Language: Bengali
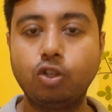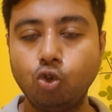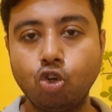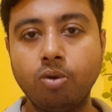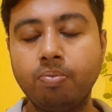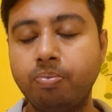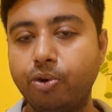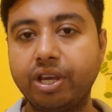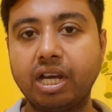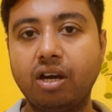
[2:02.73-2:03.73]
দুটো
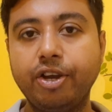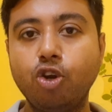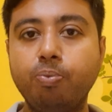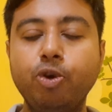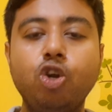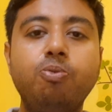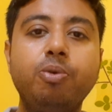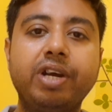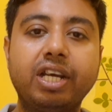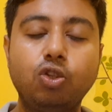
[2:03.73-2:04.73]
পরীক্ষা হয় নব্বই
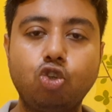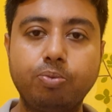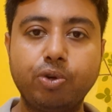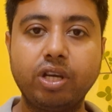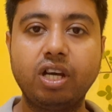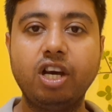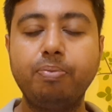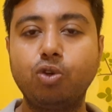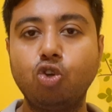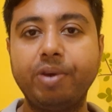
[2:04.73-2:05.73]
নব্বই মার্কের দুটো পরীক্ষা হয়
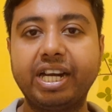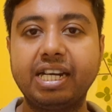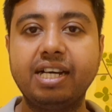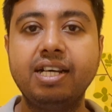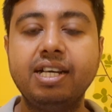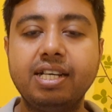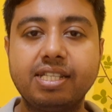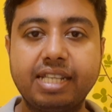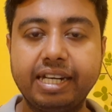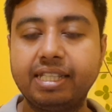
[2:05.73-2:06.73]
প্রথম একটা
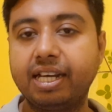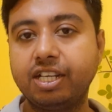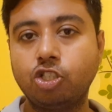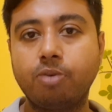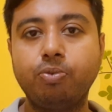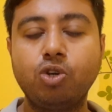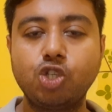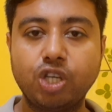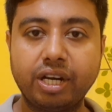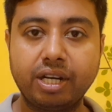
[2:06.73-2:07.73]
সেট থাকে সম্পূর্ণ
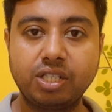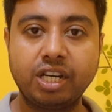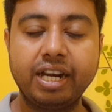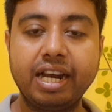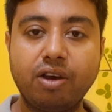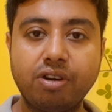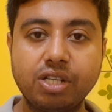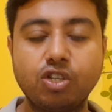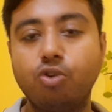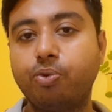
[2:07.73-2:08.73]
জেনারেল
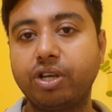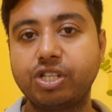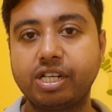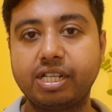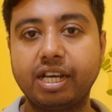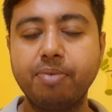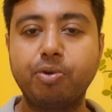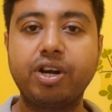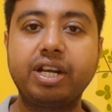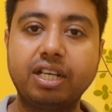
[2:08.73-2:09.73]
অ্যাওয়ারনেসের ওপরে সেট থাকে
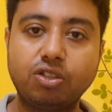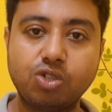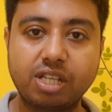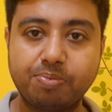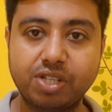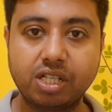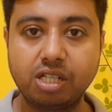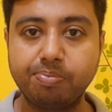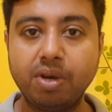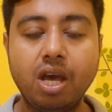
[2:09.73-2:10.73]
পরেরটা কিন্তু
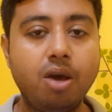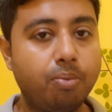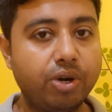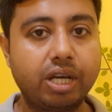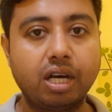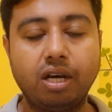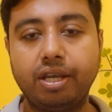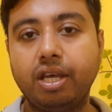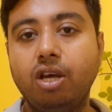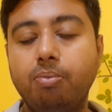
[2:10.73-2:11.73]
সাবজেক্টিভ পরীক্ষা
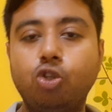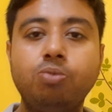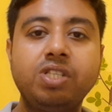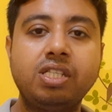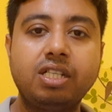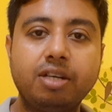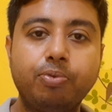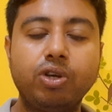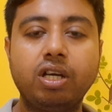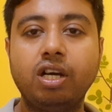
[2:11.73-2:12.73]
হয় প্রথম যে সেটটা
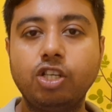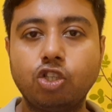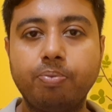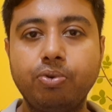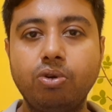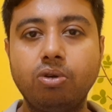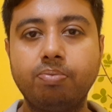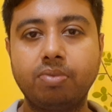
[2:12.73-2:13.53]
পরীক্ষা হয় সম্পূর্ণ